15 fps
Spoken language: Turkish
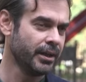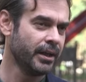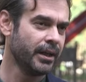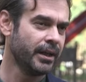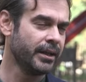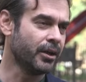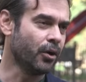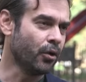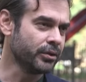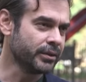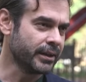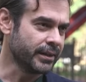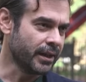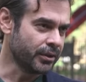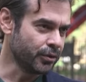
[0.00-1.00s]
Evet. E,
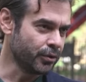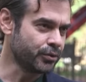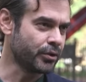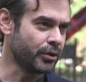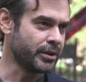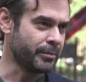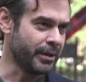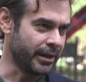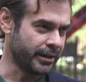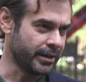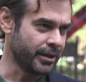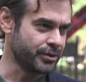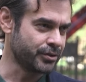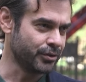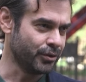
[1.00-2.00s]
ondan Arnavutköy'de bir
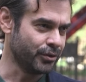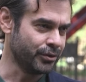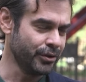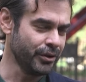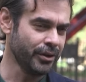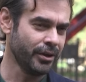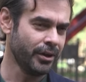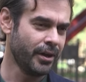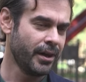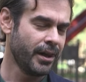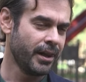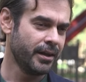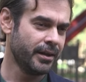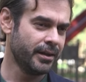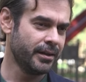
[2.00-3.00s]
arkadaşlığı oluyor.
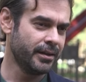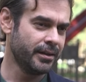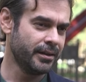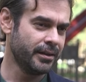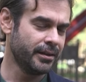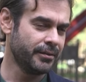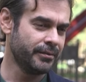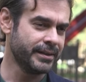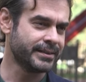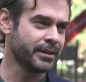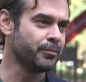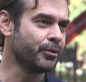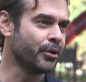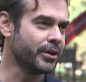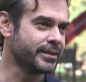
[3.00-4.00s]
E, ve
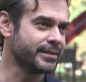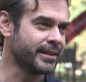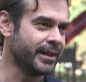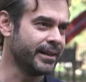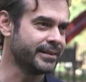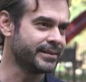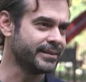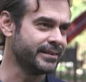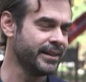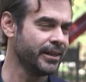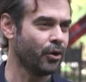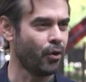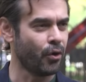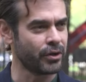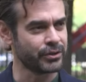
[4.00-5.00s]
Samim Göreç sayesinde
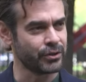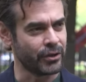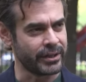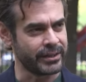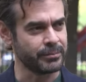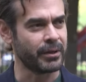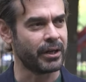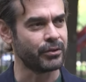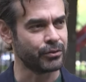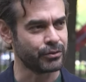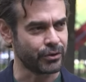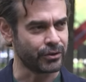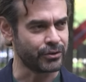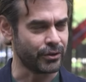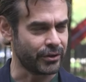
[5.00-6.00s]
orada öğrenip
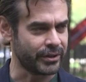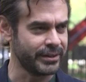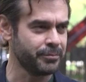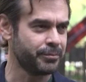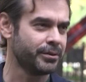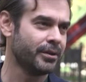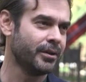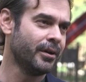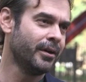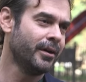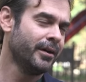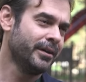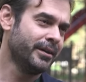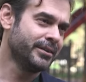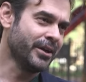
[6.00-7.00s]
Arnavutköy'de öğrenip
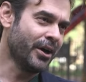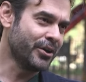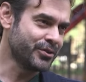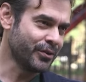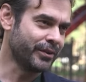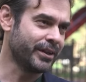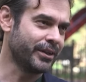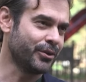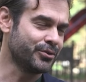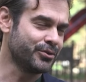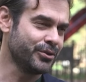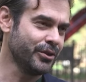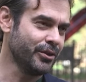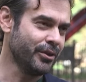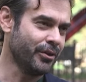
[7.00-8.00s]
e, Darüşşafaka'ya
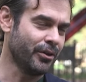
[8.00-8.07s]
götürüyor.